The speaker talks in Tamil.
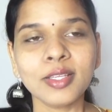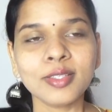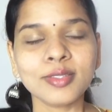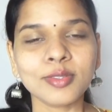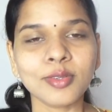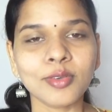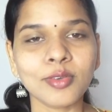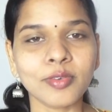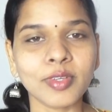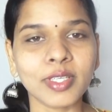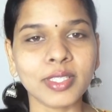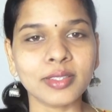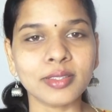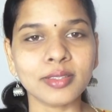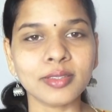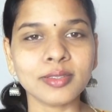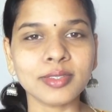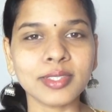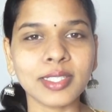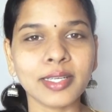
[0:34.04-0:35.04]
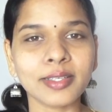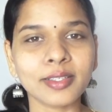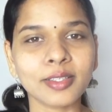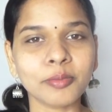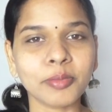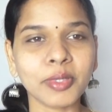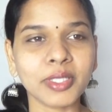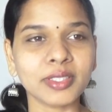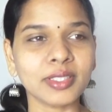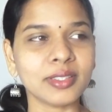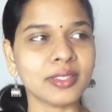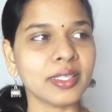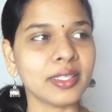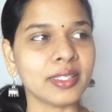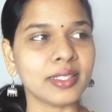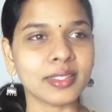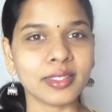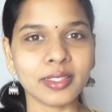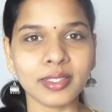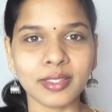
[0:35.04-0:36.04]
ஸோ வந்து சிலருக்கு பார்த்திங்கன்னா
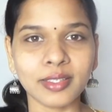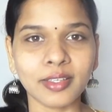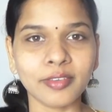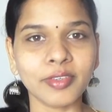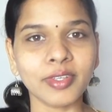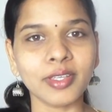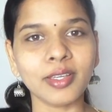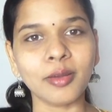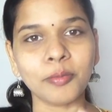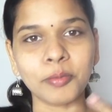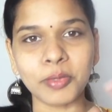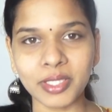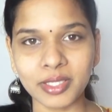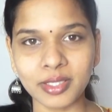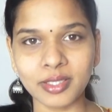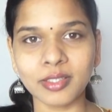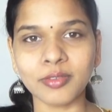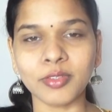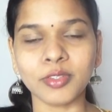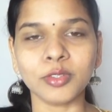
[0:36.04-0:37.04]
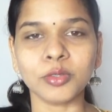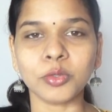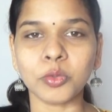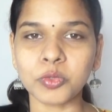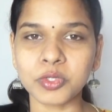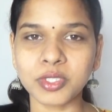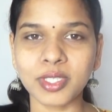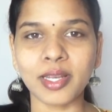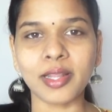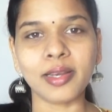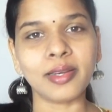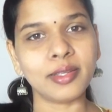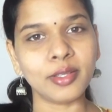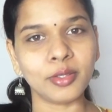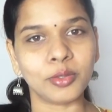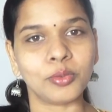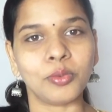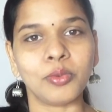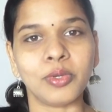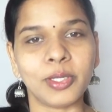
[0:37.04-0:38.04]
இயற்கையாகவே அப்படியே வந்து ரோஸ் கலர்லேயே
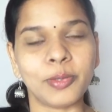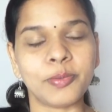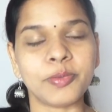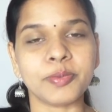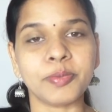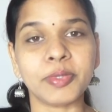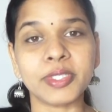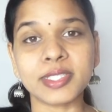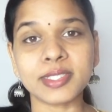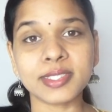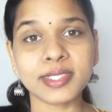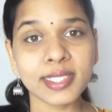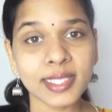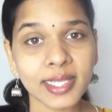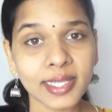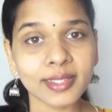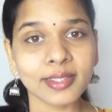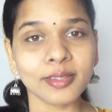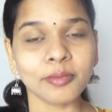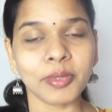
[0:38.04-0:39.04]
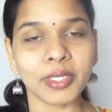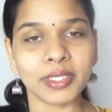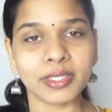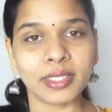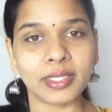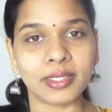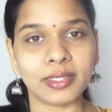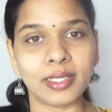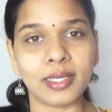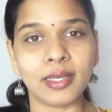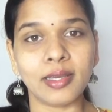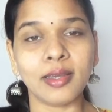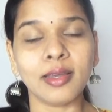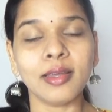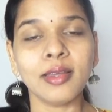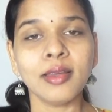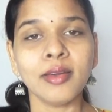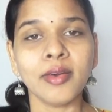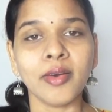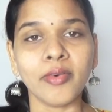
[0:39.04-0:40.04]
இருக்கும் லிப்ஸ் பட் சிலருக்கு பார்த்திங்கன்னா
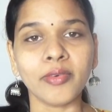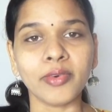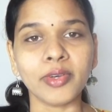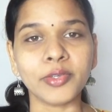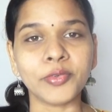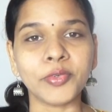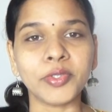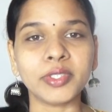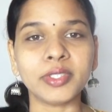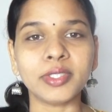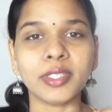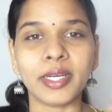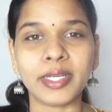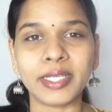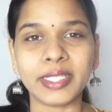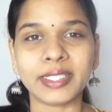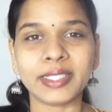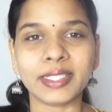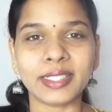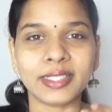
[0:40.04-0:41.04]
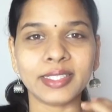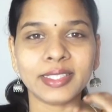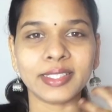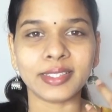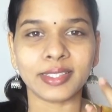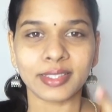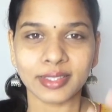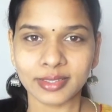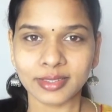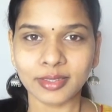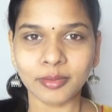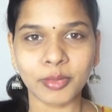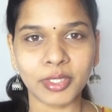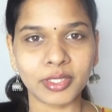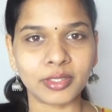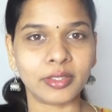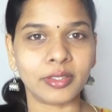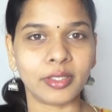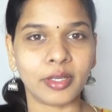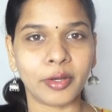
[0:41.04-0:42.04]
அவங்களுக்கு வந்து அடிக்கடி கருத்த
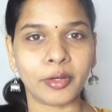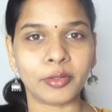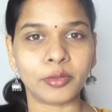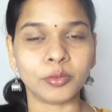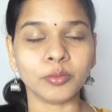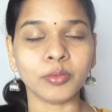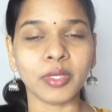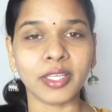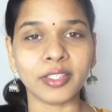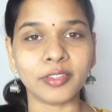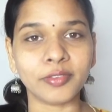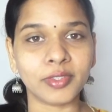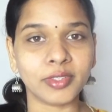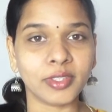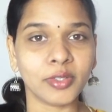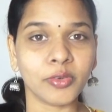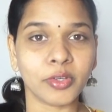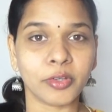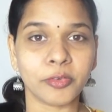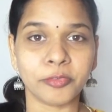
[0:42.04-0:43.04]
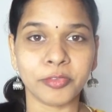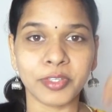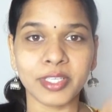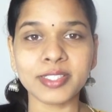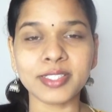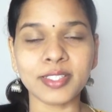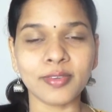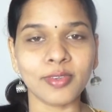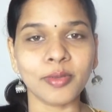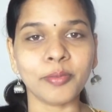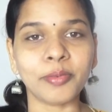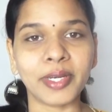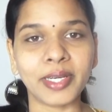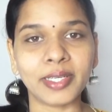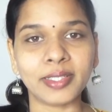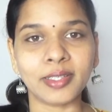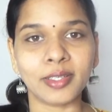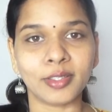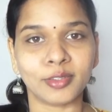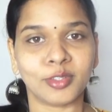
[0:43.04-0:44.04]
மாதிரி ஆகிடும் அது வந்து அவங்க ஃபேஸ் எவ்வளோ
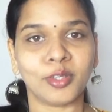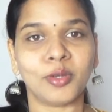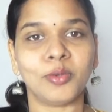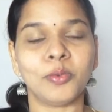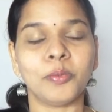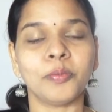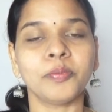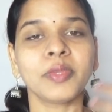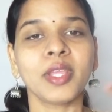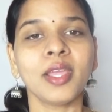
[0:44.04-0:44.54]
ப்ரைட்டாக இருந்தாலும்